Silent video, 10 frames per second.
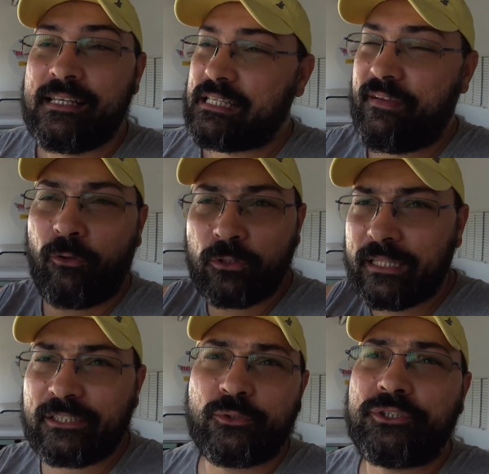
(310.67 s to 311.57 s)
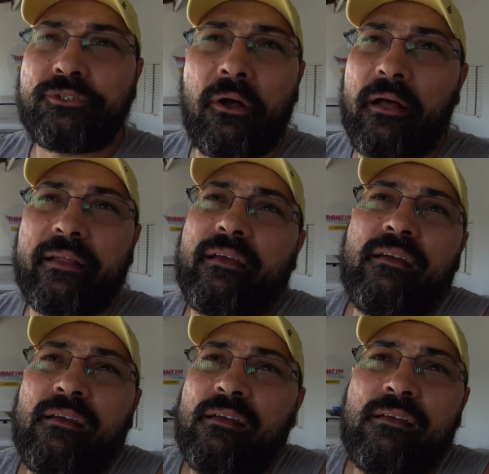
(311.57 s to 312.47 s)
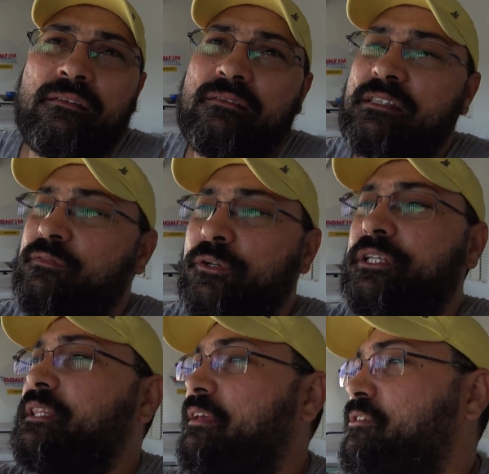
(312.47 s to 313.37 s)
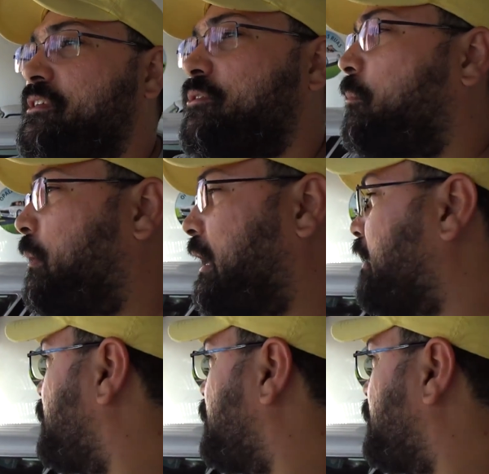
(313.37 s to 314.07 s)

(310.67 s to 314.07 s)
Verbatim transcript: Você vai contar a sua história se você teve Opala na